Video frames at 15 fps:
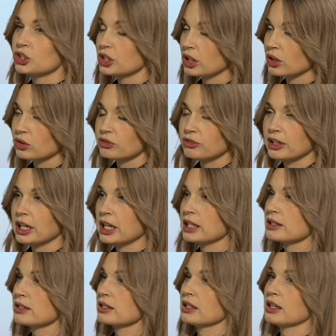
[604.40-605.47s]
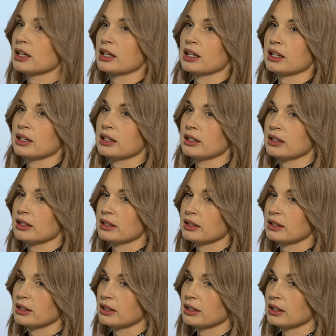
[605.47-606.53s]
na konferencje
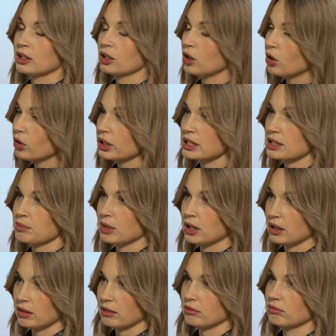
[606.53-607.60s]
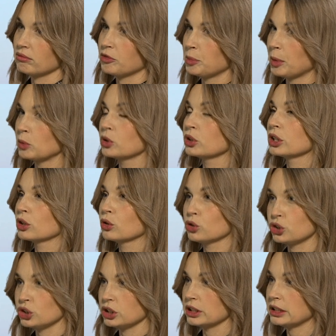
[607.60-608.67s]
e, oraz ma wypełnione
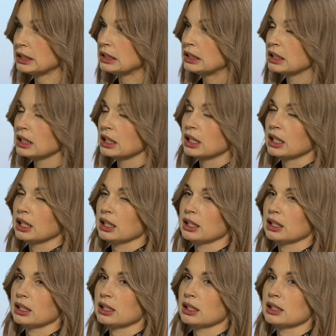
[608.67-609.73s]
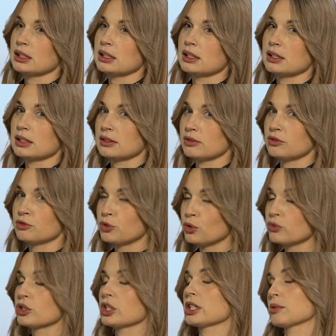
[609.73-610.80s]
godziny, e,
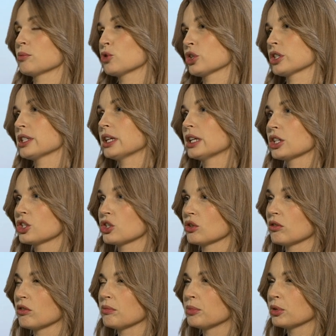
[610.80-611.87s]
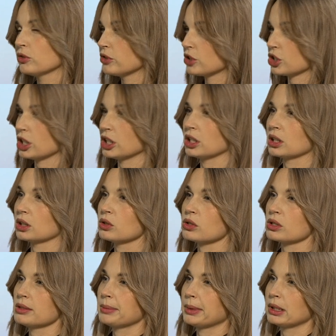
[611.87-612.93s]
wówczas może starać się o podwyższenie tego
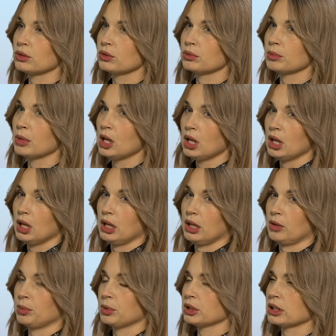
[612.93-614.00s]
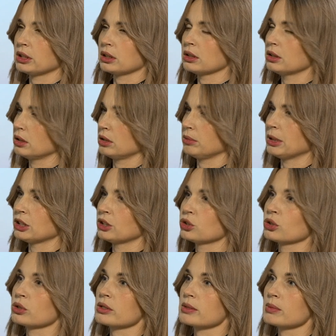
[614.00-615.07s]
stypendium o ponad e, chyba
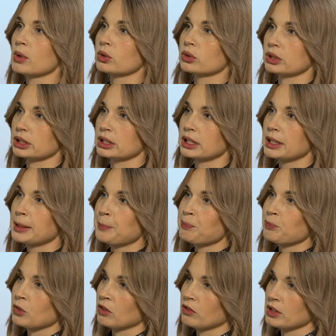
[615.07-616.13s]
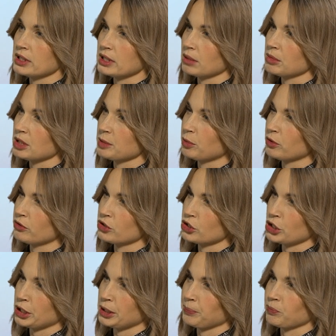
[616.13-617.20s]
1000 zł. Więc tam jest
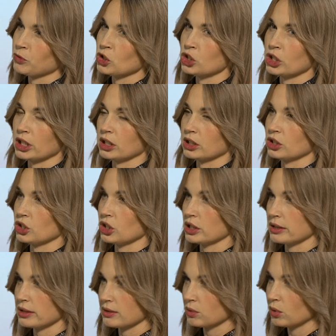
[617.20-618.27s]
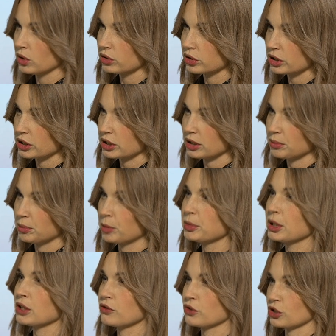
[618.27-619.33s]
powyżej 4000 zł po
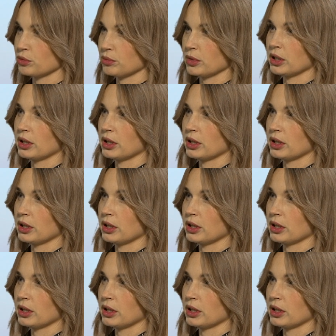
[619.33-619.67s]
pierwszym